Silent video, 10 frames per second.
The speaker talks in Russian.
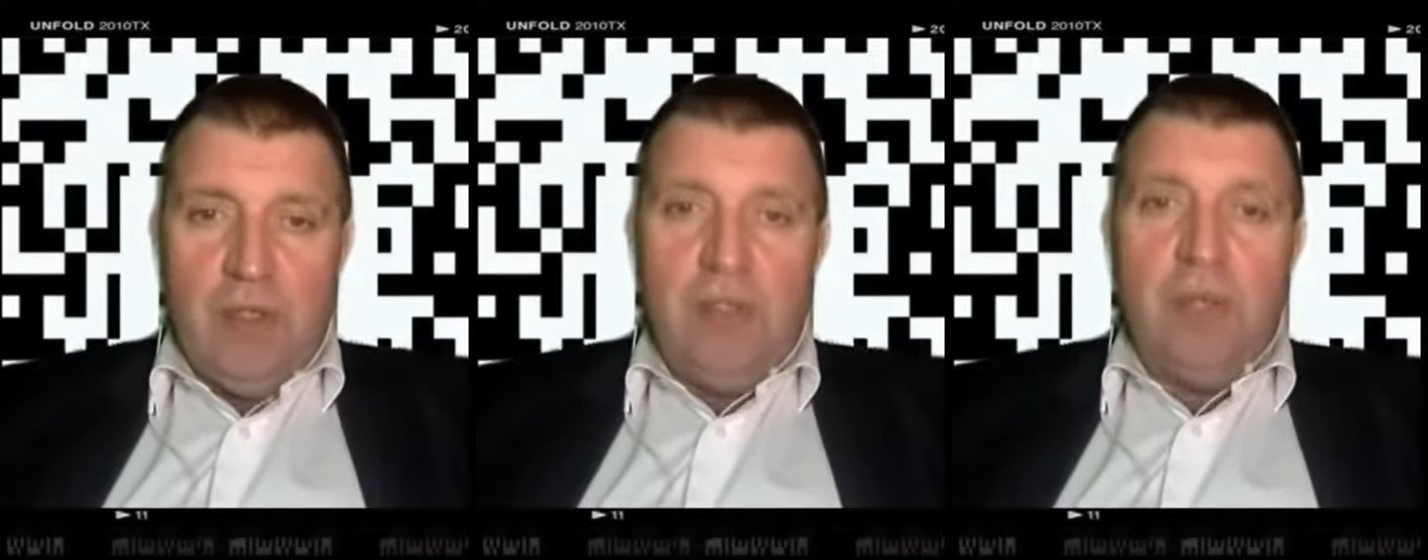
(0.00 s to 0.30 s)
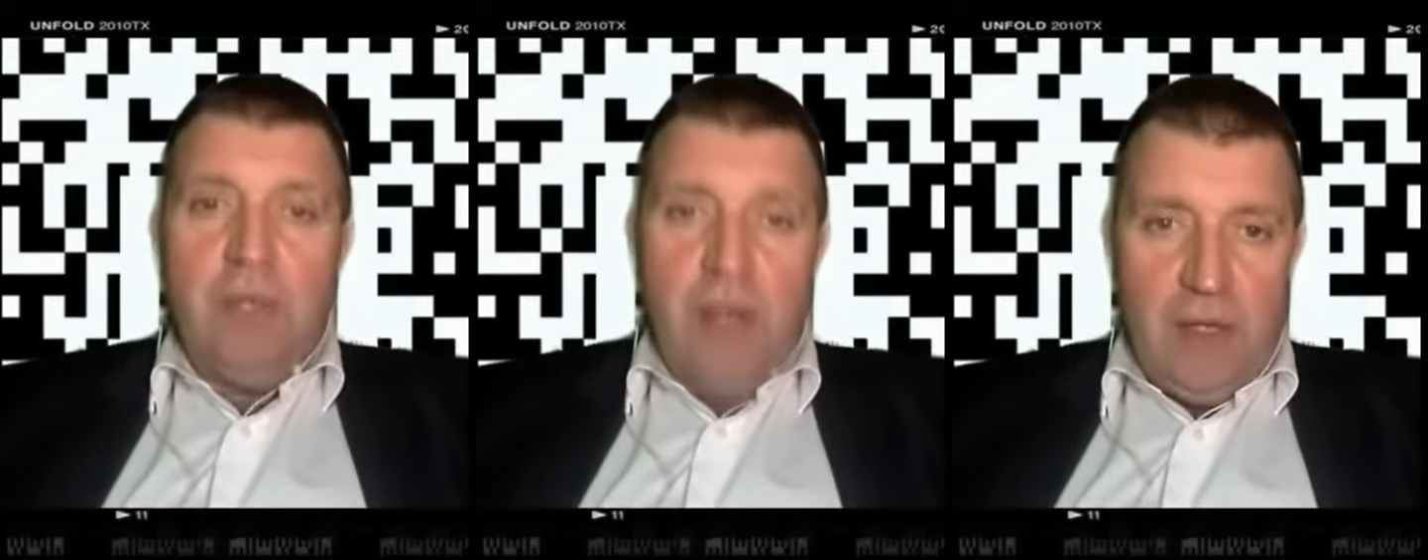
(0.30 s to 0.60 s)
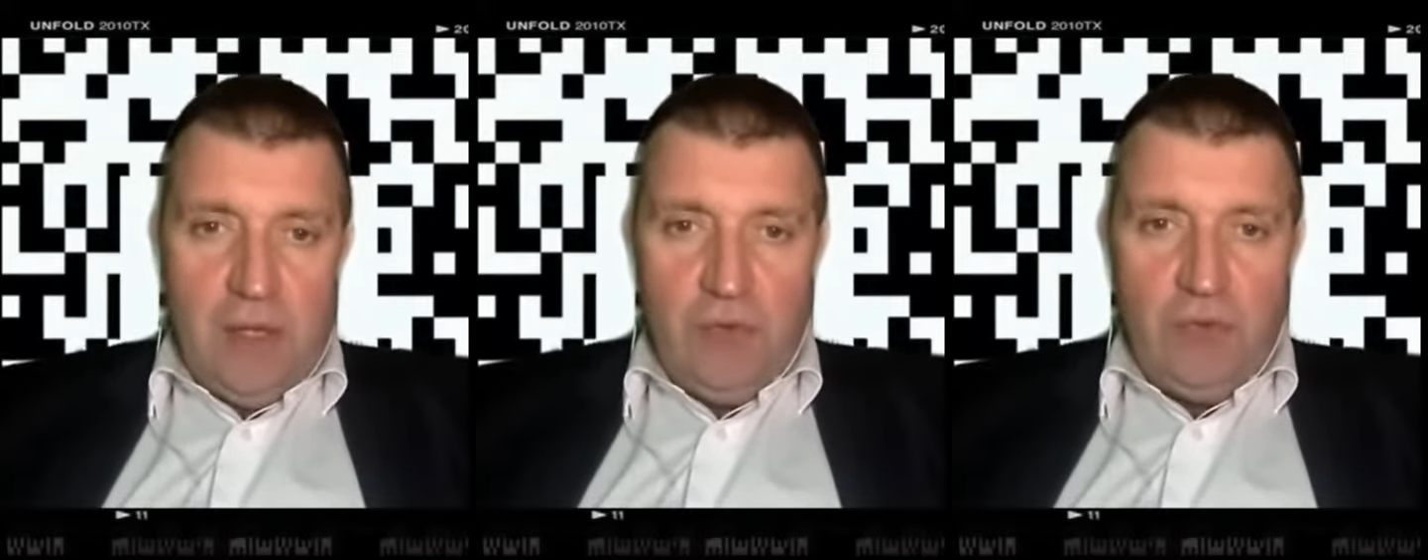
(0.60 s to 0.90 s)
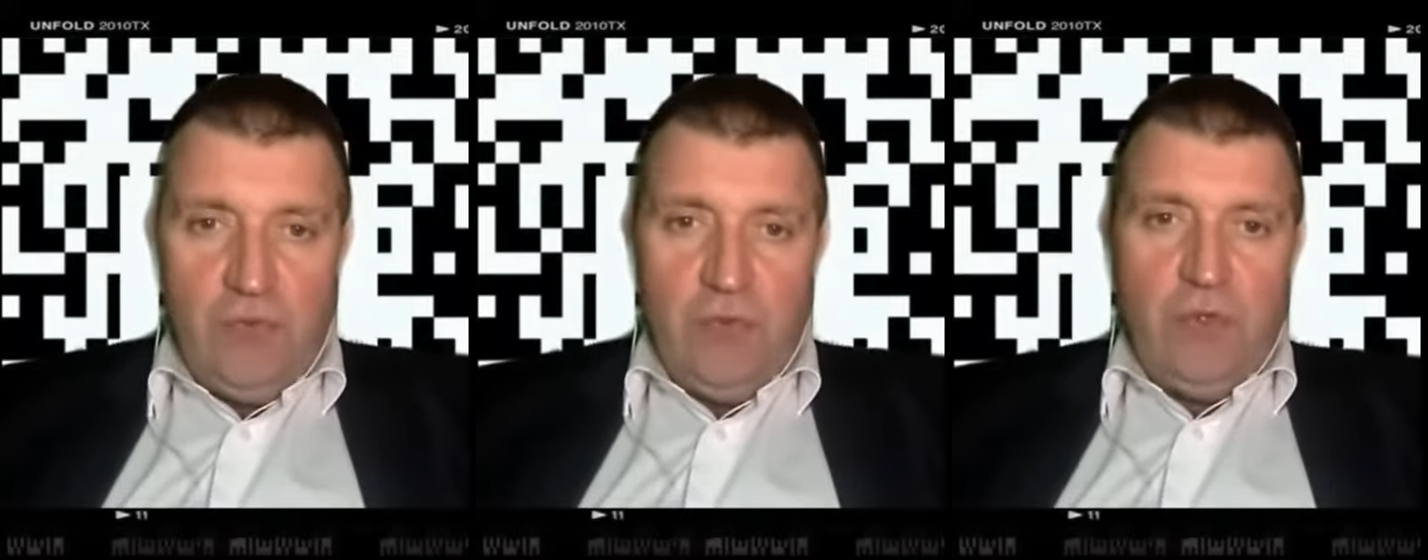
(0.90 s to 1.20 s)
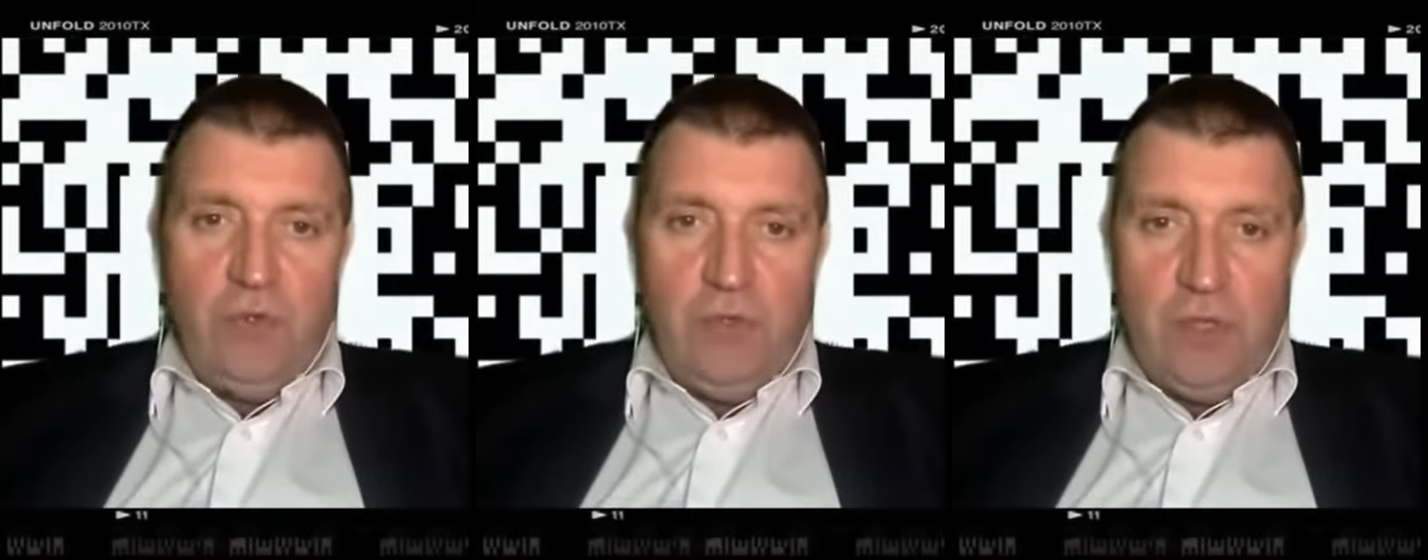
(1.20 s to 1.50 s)
номинально какую-то
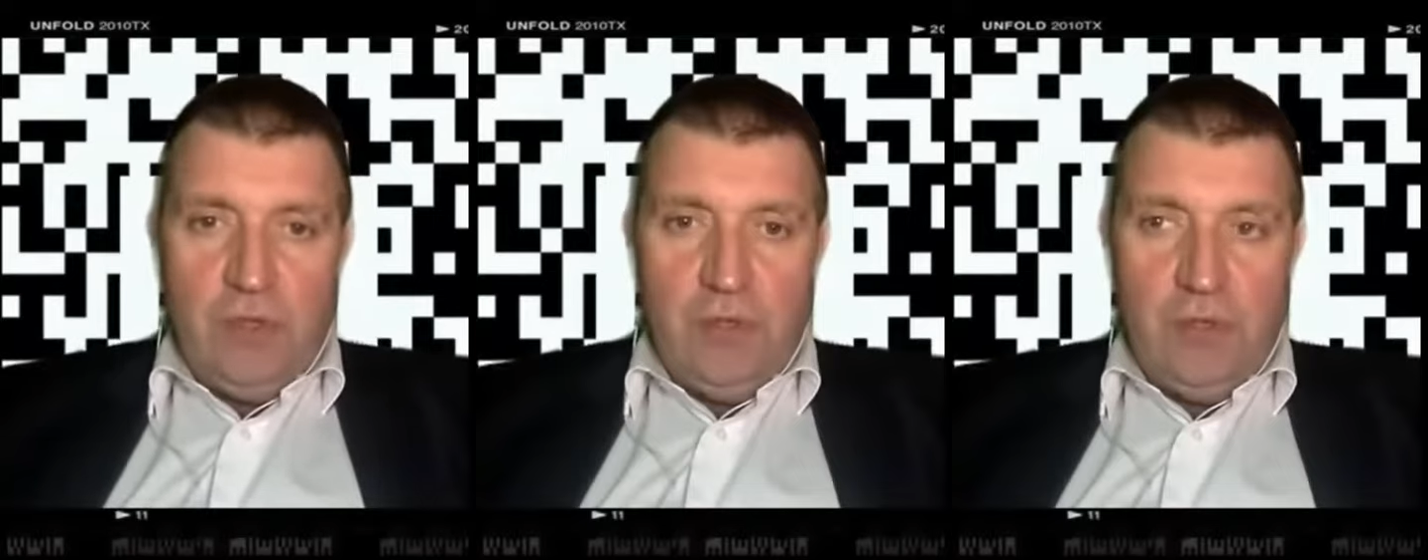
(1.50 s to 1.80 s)
фигню делает.